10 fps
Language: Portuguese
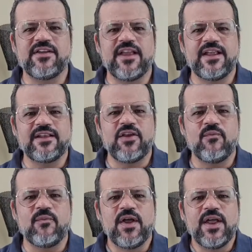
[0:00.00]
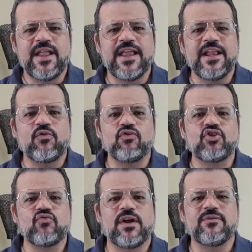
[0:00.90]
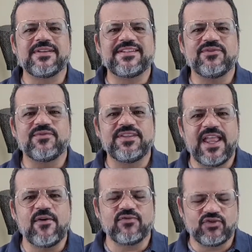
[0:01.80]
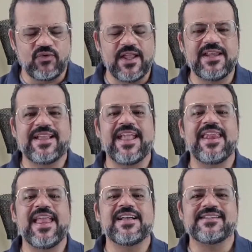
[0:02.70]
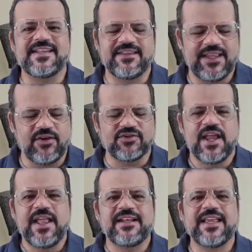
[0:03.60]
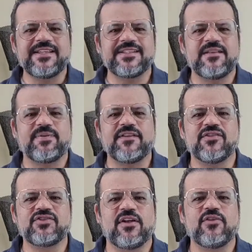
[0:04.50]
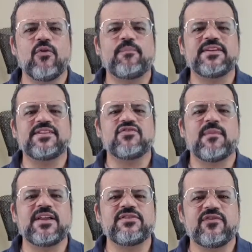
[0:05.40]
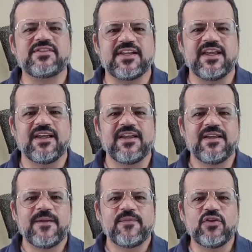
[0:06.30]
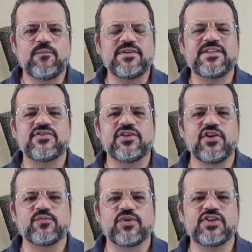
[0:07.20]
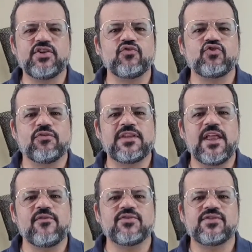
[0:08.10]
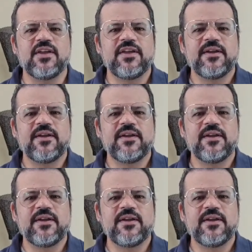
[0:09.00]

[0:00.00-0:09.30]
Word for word: ele não, ele continuando a sendo Deus ou ele querer ser Deus, ele está dizendo para Deus: assim, olha, eu não preciso mais de você. Eu não preciso de Deus, porque se eu sou Deus,